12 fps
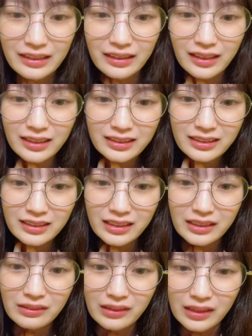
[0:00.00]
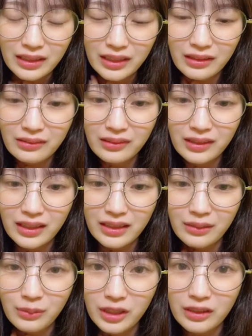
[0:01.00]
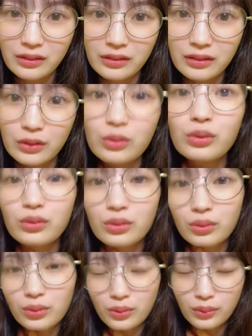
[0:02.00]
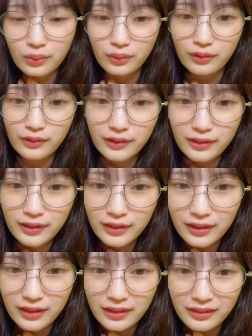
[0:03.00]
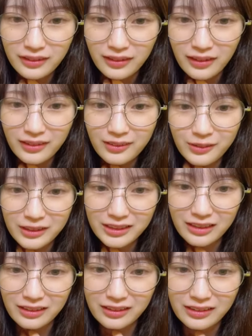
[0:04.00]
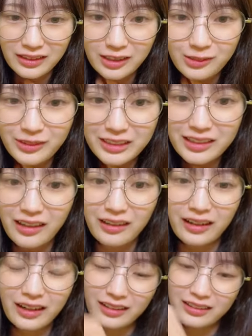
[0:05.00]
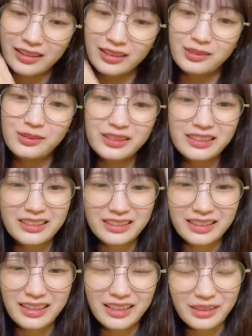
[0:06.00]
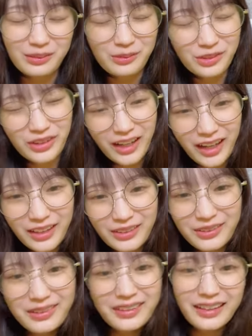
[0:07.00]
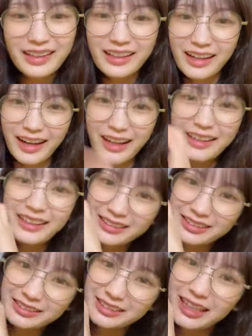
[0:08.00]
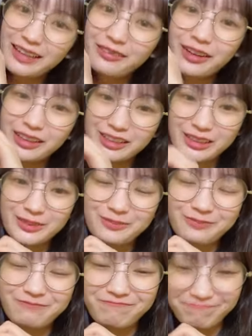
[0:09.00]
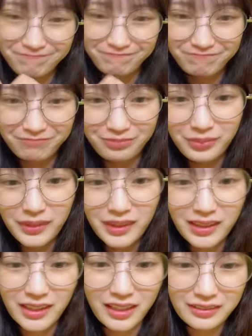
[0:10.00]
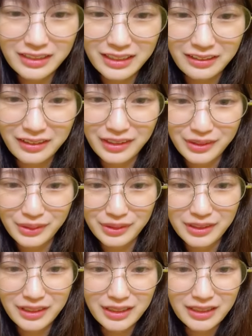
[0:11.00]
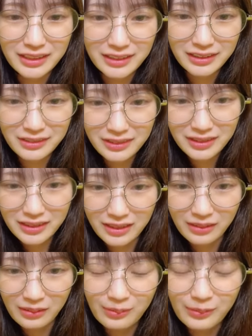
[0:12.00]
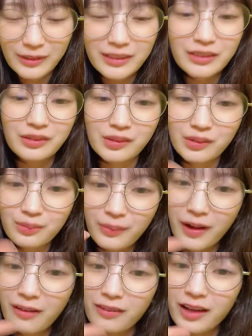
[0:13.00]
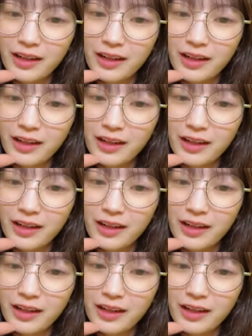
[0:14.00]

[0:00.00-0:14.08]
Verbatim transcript: 反射で色が黄色系に見えるそうそうそうアロマさんだるまさんだるまさんじゃないよもうハートありがとうございますたくさんハートゆうきさんこんばんにこんばんは